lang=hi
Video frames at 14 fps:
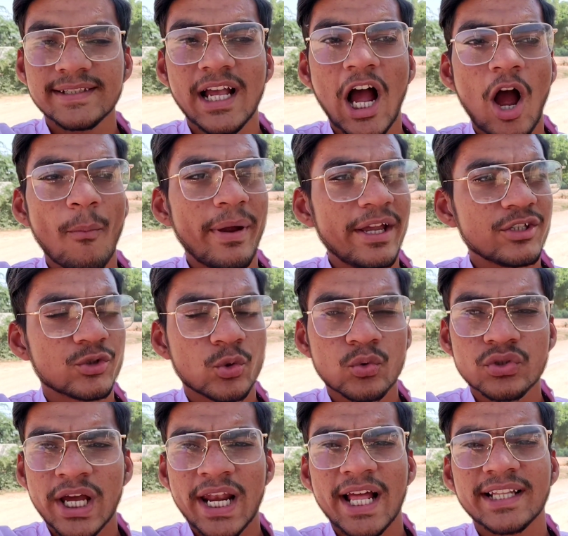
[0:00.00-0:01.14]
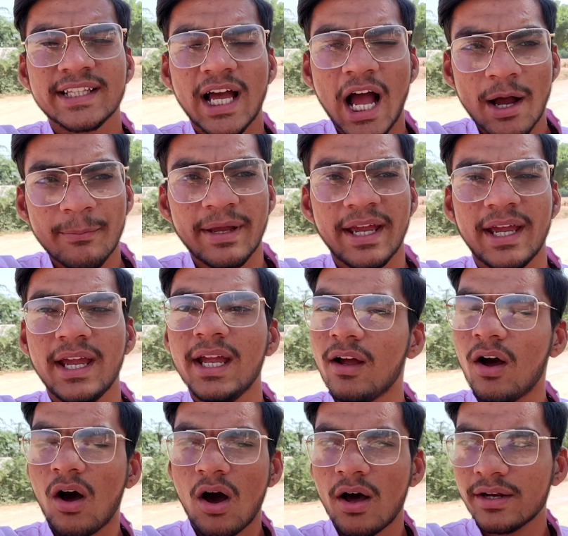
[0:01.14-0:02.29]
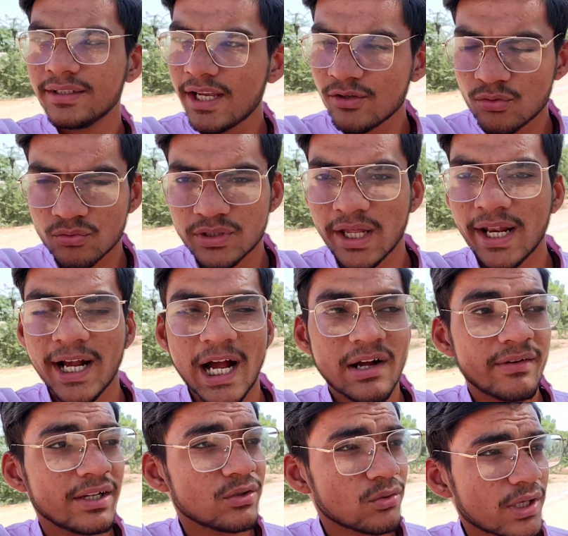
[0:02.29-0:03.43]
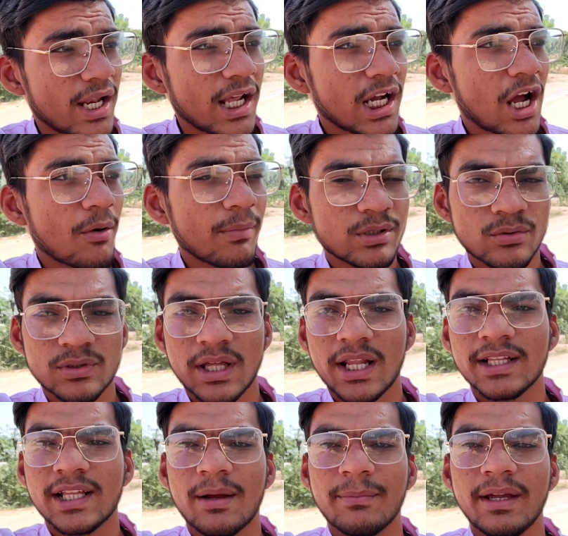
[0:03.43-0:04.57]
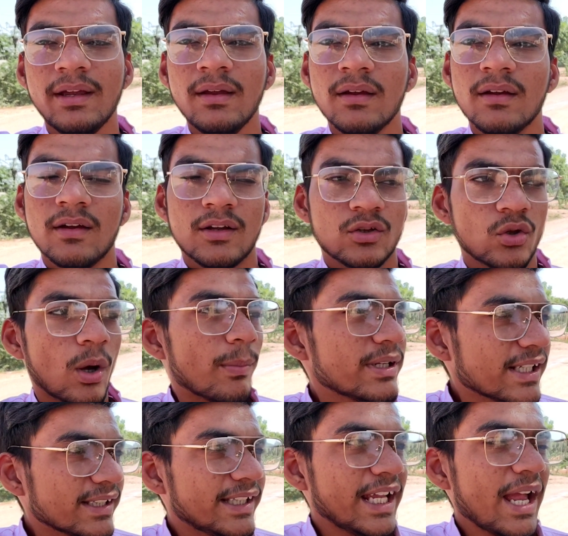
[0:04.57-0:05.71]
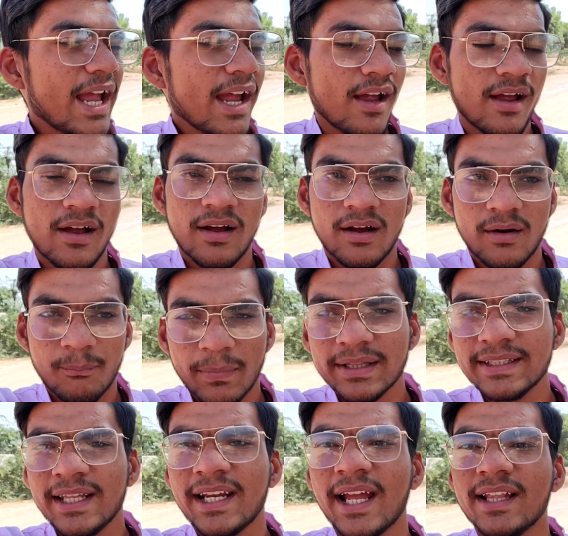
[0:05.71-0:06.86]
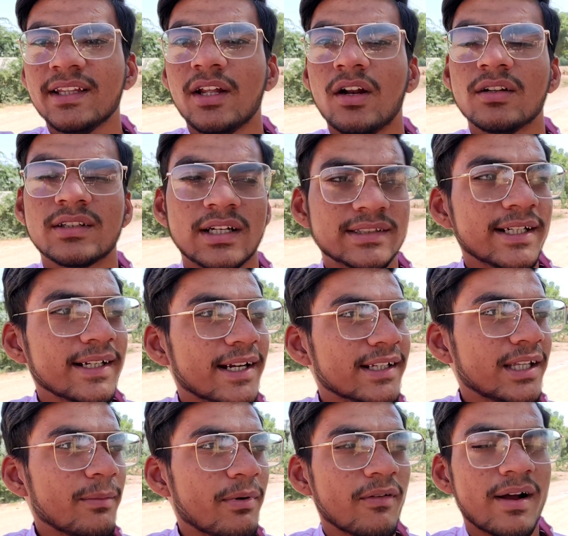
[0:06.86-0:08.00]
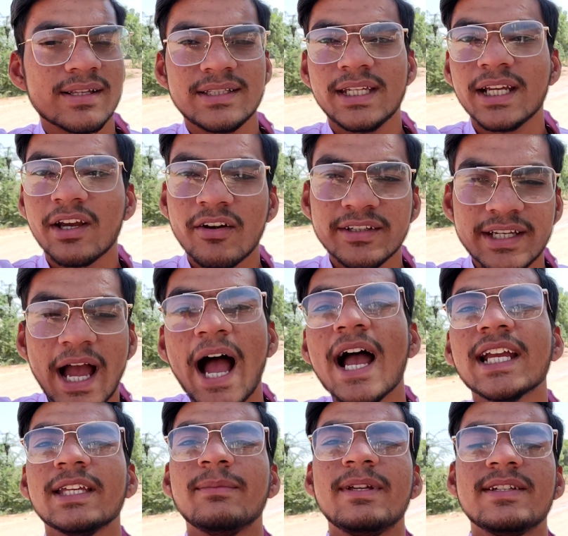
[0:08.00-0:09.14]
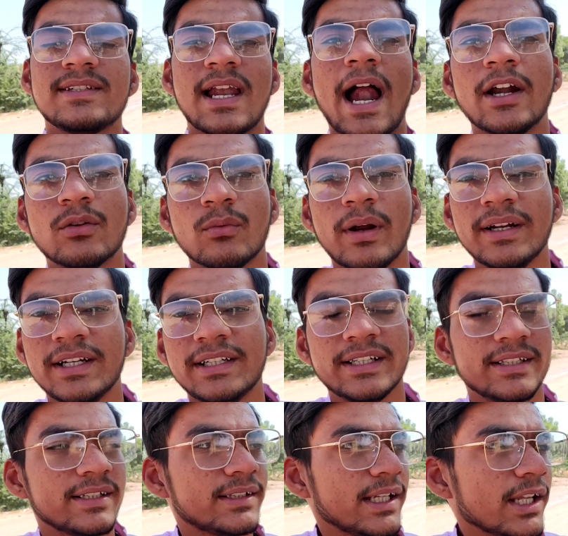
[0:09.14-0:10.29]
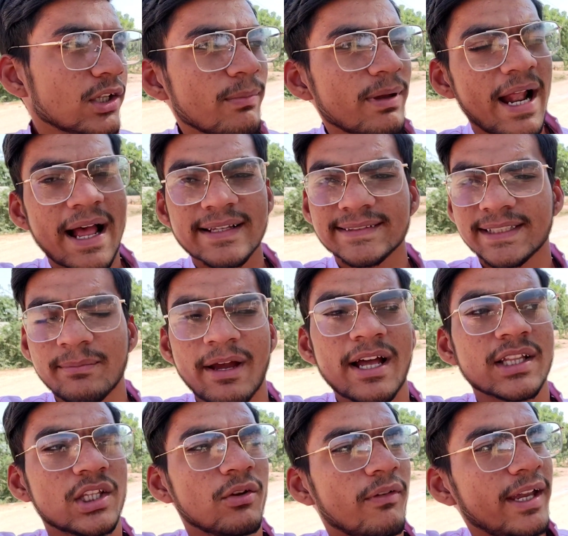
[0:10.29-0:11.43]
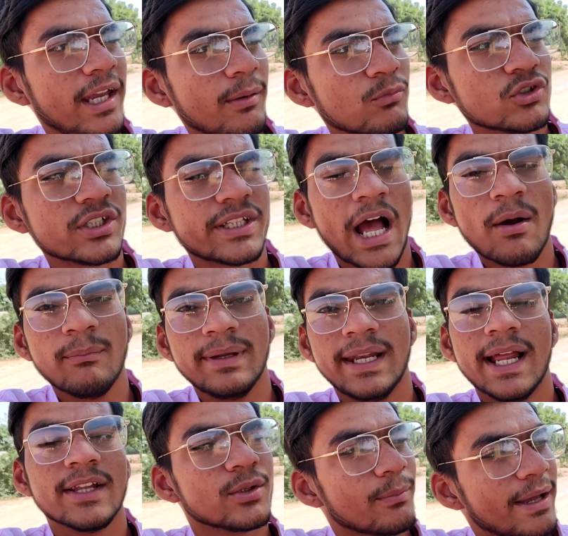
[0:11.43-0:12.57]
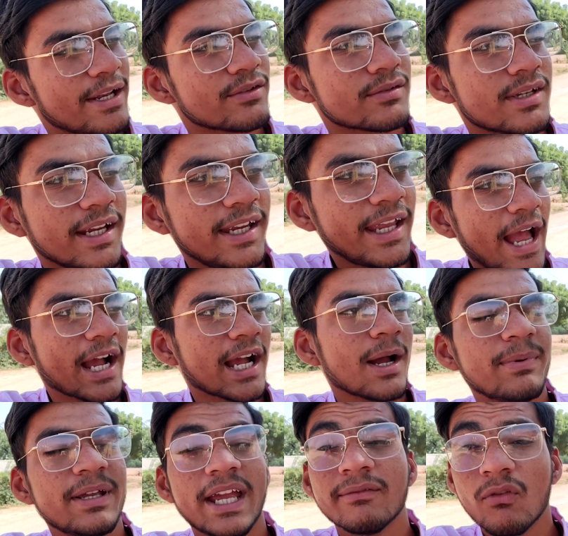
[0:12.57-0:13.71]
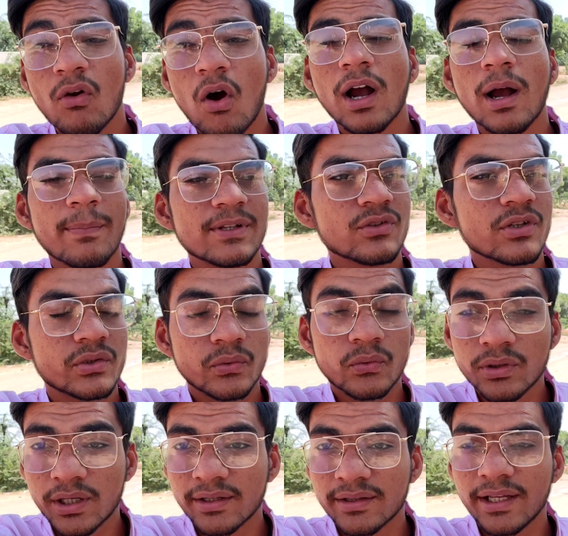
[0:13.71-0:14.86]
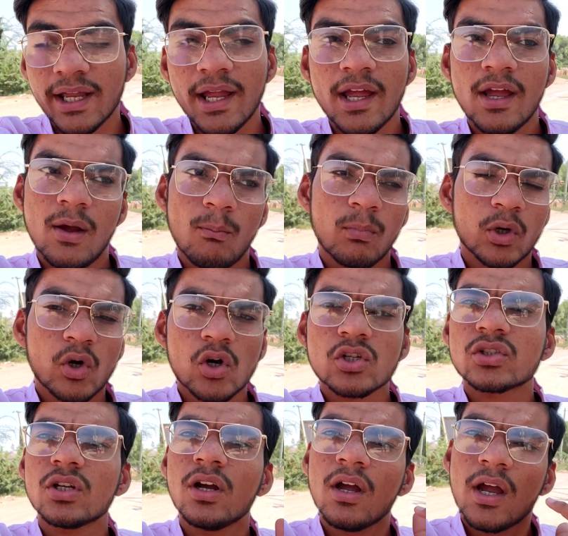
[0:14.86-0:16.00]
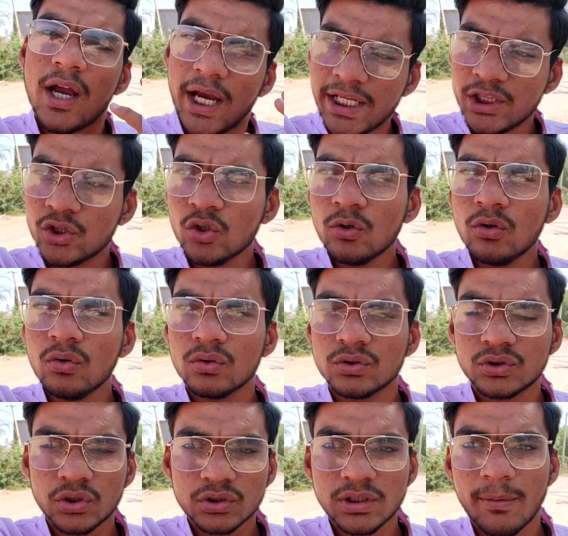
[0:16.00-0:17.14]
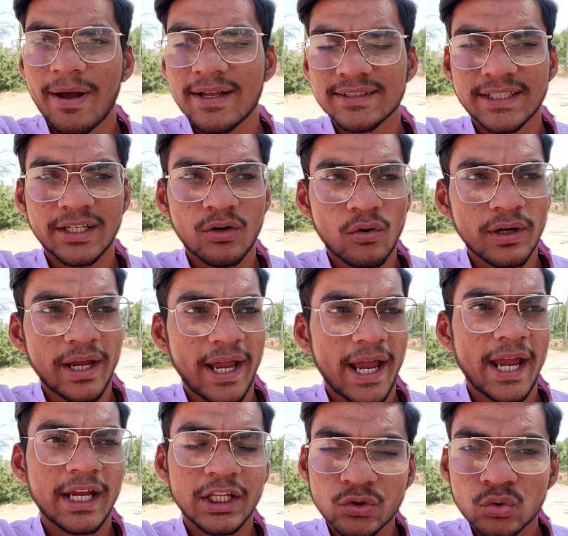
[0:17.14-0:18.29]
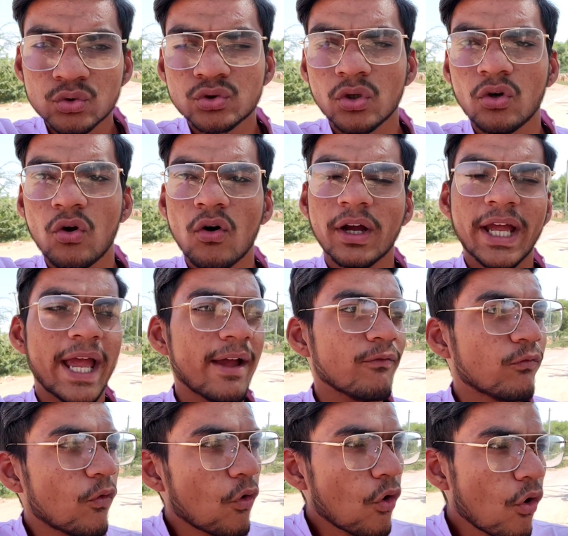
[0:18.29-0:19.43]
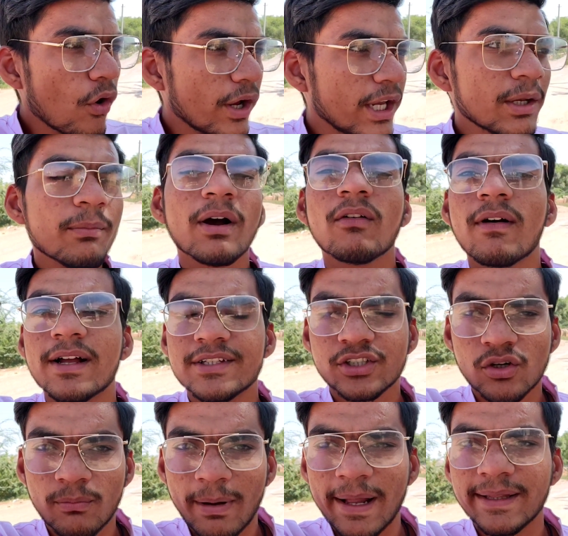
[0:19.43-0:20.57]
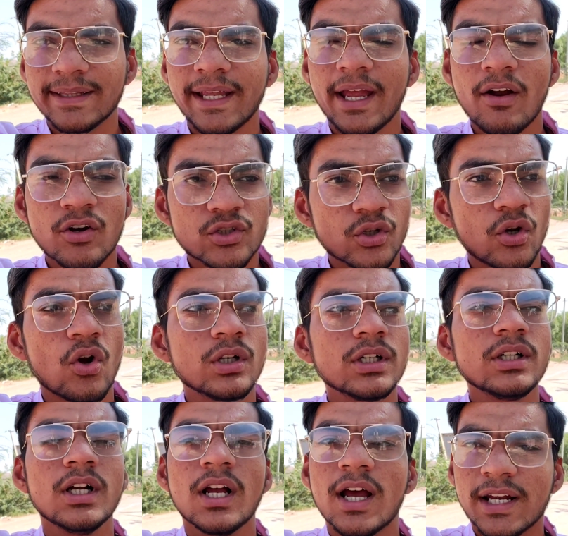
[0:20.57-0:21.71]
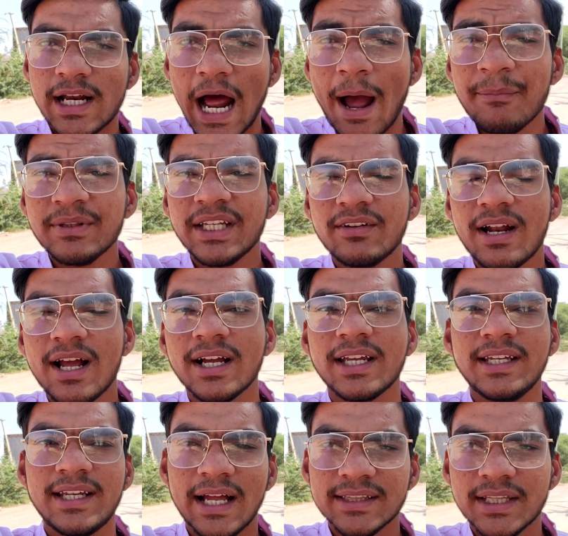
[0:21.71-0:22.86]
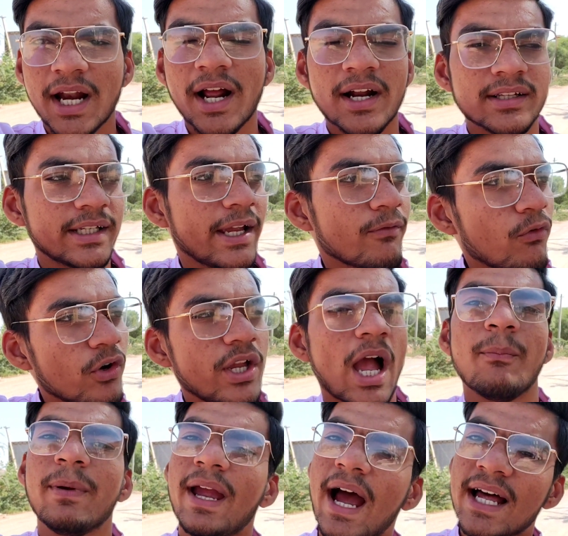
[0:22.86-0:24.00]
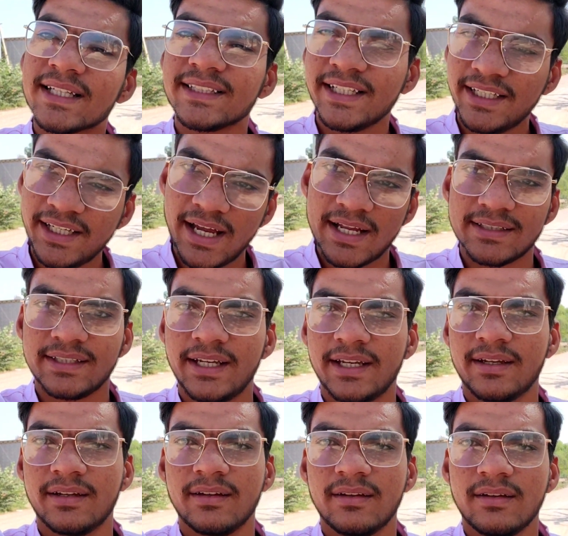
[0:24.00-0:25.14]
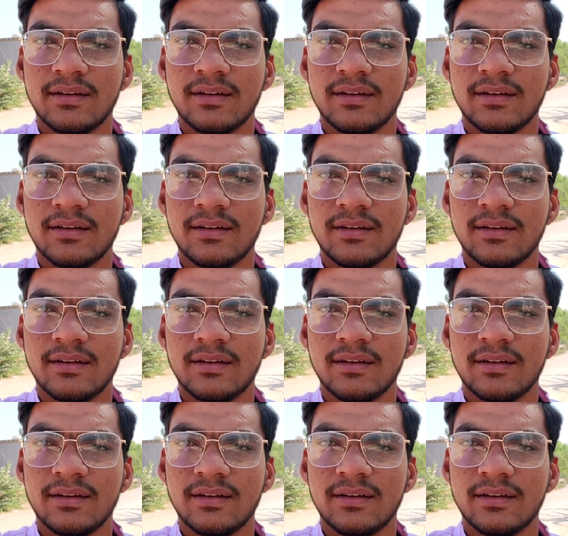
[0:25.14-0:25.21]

इस गांव में झुंझाला धाम है और ये झुंझाला गांव है झुंझाला गांव में झुंझाला धाम है तो अभी चलते हैं मंदिर के अंदर और दर्शन करते हैं भगवान जी के और यहाँ की भी स्टार्ट टू एंड डिटेल देते हैं तो मैं रास्ते में आते हुए ये मुझे धाम मिला तो मैंने सोचा यहाँ का भी एक व्लॉग अपन जो है शूट करते हैं बिकॉज हिंदू जो समाज के लोग हैं हिंदू जो लोग हैं वो इन भगवान जी को मानते हैं और जो लोग रामदेवरा की यात्रा करते हैं वो यहाँ पे आते ही आते हैं